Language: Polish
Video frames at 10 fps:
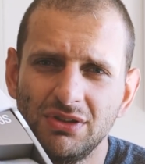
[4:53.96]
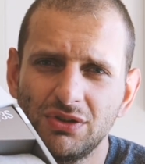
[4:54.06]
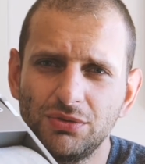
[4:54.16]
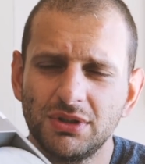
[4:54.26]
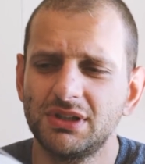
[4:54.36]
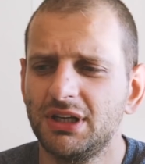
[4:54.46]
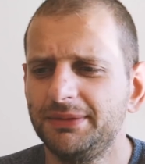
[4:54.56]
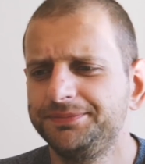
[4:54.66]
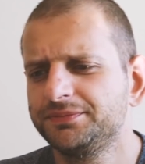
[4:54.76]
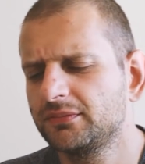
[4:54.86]

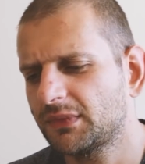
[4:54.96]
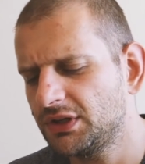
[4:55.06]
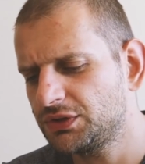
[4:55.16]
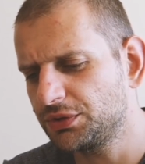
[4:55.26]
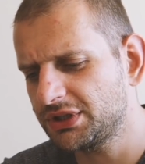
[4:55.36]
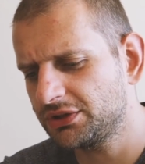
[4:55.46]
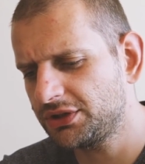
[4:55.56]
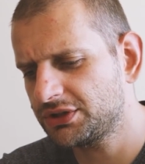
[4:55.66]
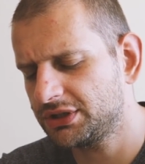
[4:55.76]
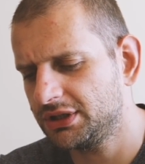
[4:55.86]
instrukcja. Instrukcja
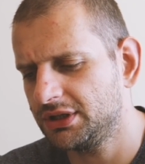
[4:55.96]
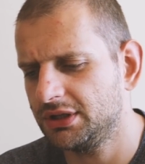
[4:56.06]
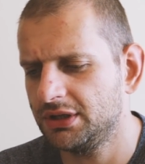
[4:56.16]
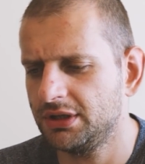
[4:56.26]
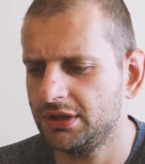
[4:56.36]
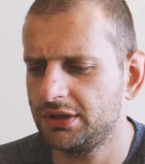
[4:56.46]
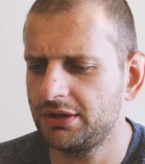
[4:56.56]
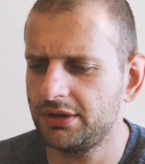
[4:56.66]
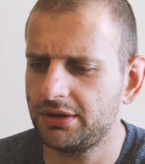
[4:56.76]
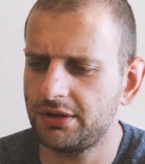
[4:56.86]
dotyczy e,